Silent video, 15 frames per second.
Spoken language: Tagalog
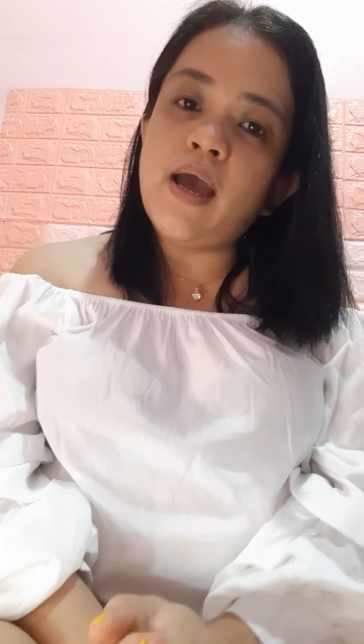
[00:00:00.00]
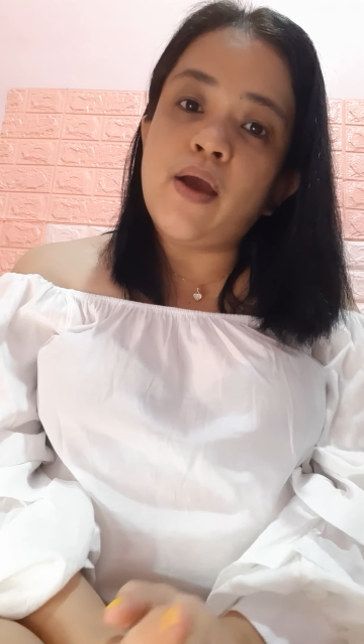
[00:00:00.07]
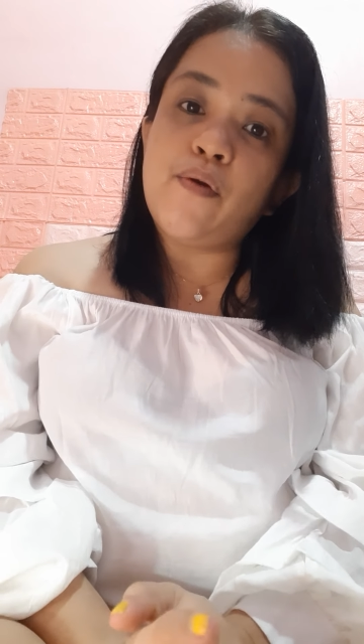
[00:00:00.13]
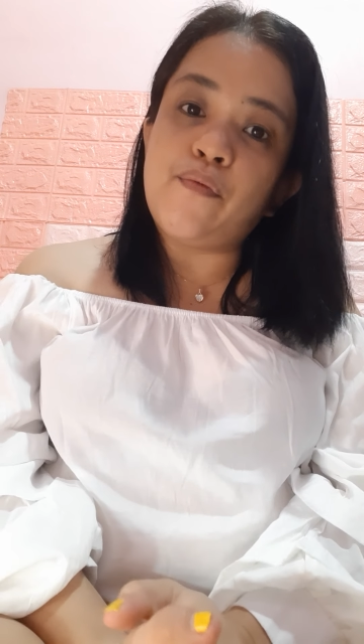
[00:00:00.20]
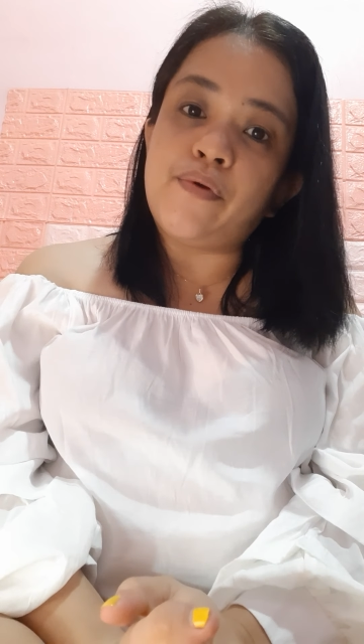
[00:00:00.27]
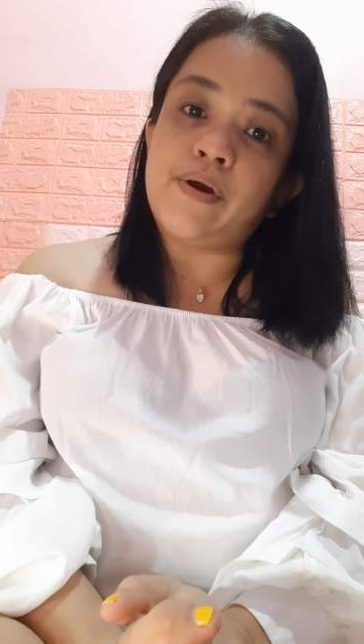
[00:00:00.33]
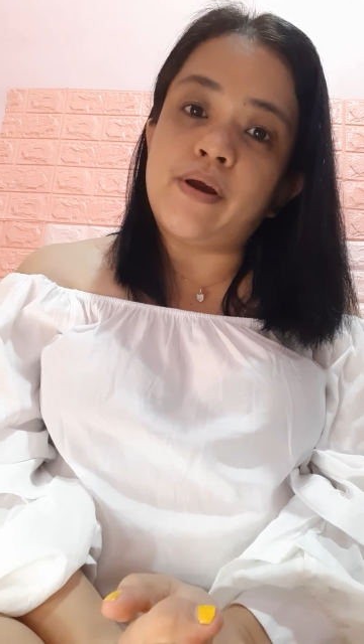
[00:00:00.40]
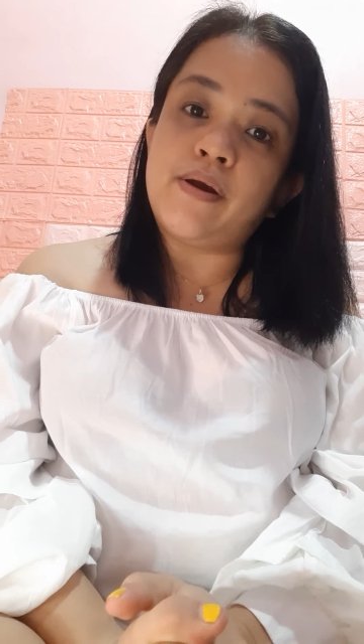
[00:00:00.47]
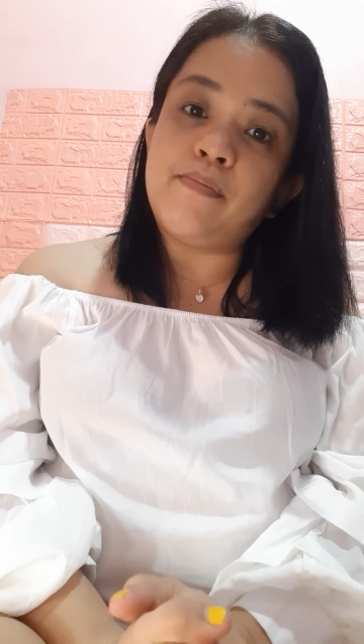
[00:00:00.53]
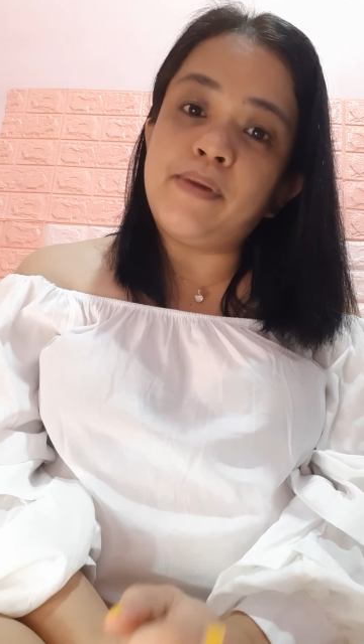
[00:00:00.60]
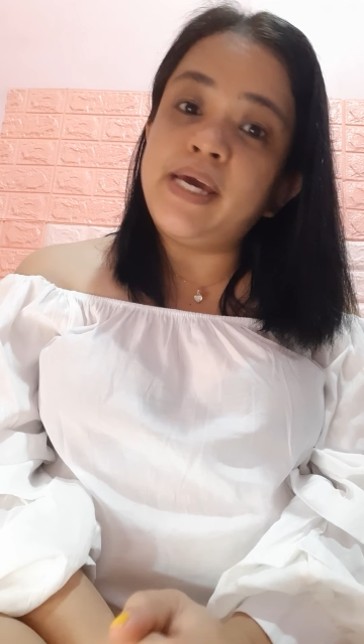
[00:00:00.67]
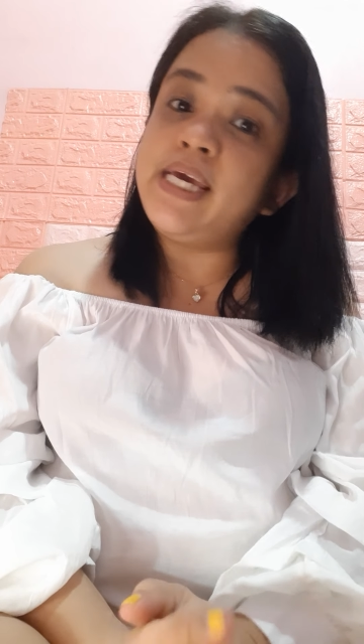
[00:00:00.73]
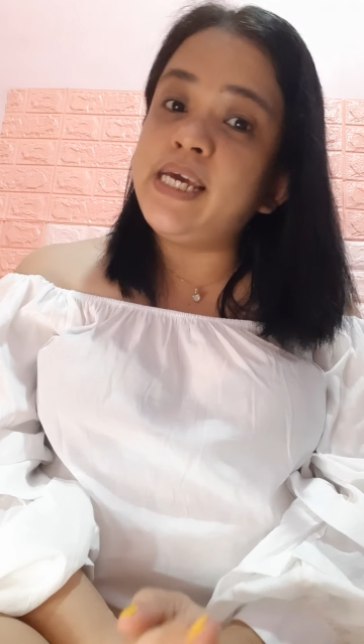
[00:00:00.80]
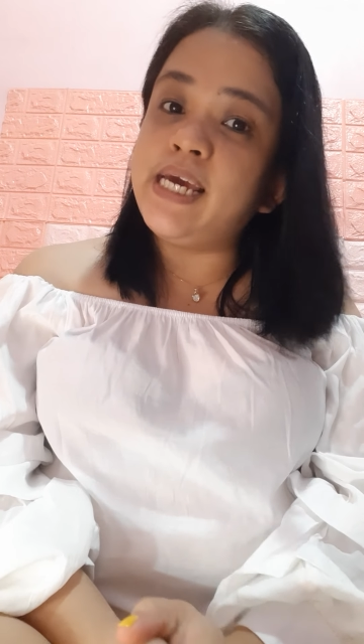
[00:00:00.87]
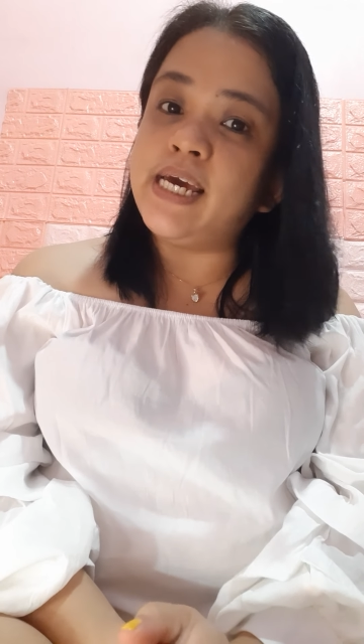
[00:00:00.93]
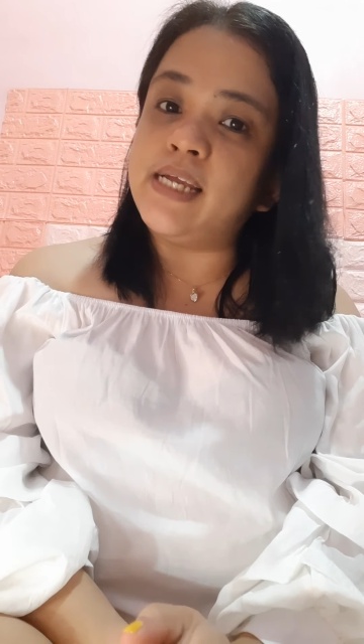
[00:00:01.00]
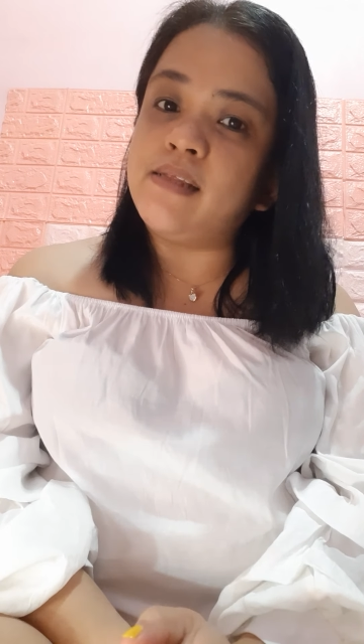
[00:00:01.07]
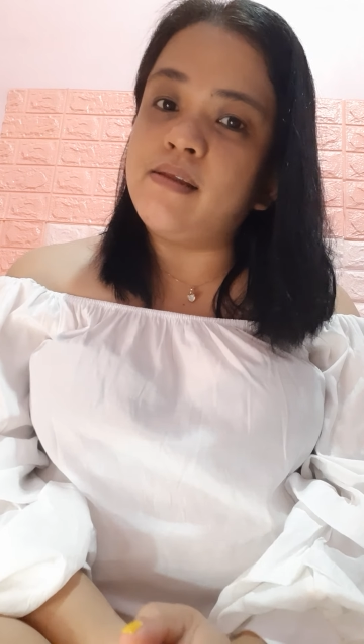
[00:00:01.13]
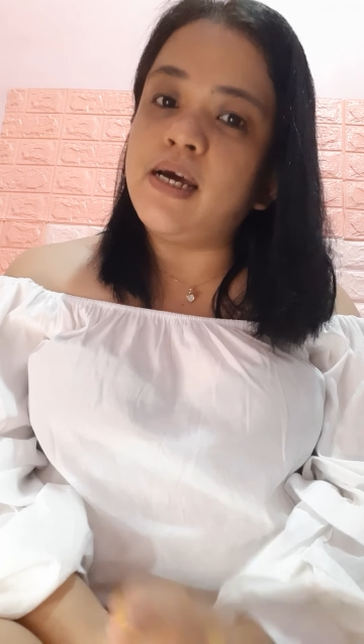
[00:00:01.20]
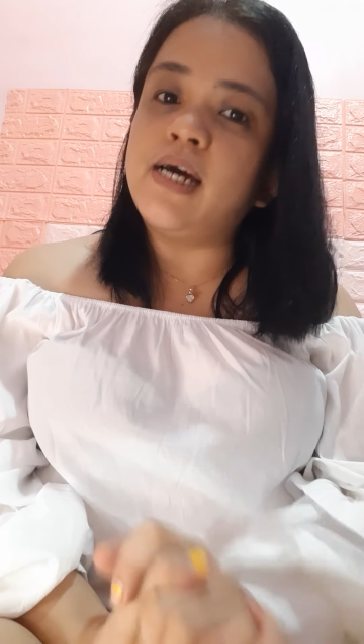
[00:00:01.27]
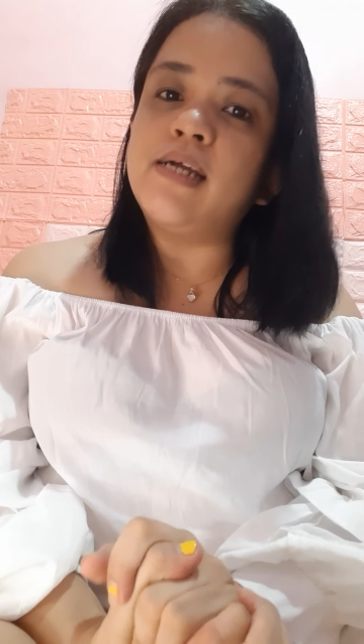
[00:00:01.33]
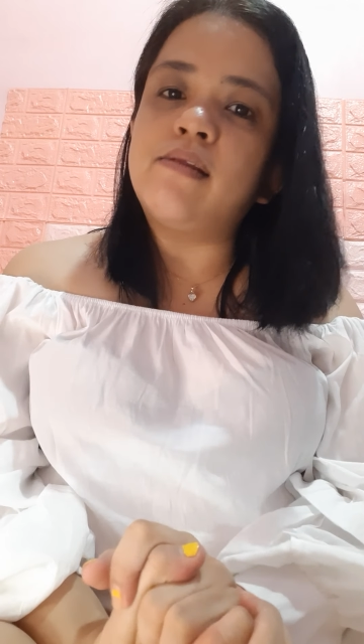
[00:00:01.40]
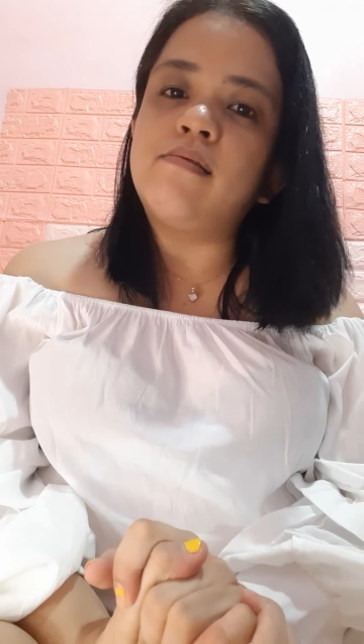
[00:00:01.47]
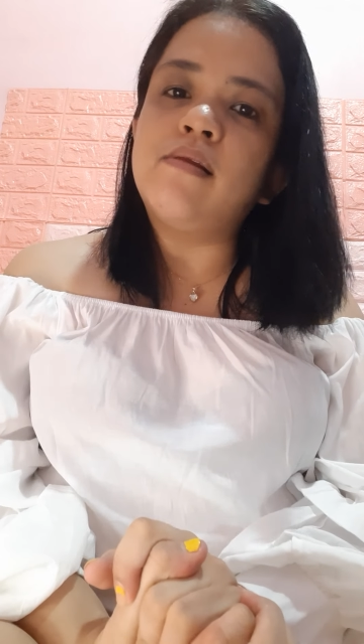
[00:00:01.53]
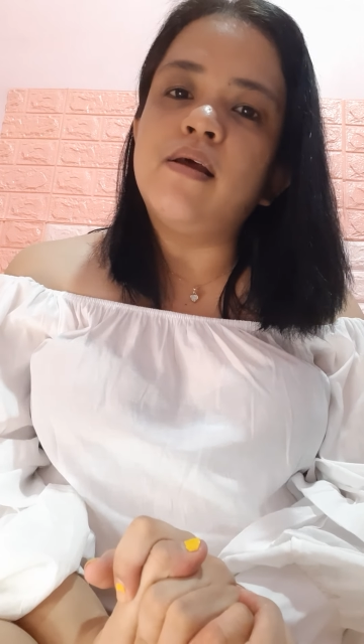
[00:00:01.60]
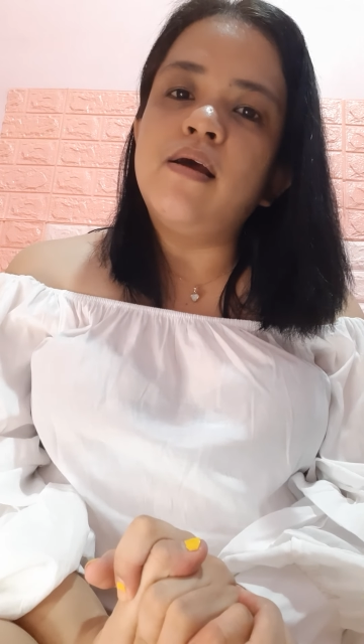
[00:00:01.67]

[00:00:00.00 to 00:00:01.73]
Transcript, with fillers: hour mahigit at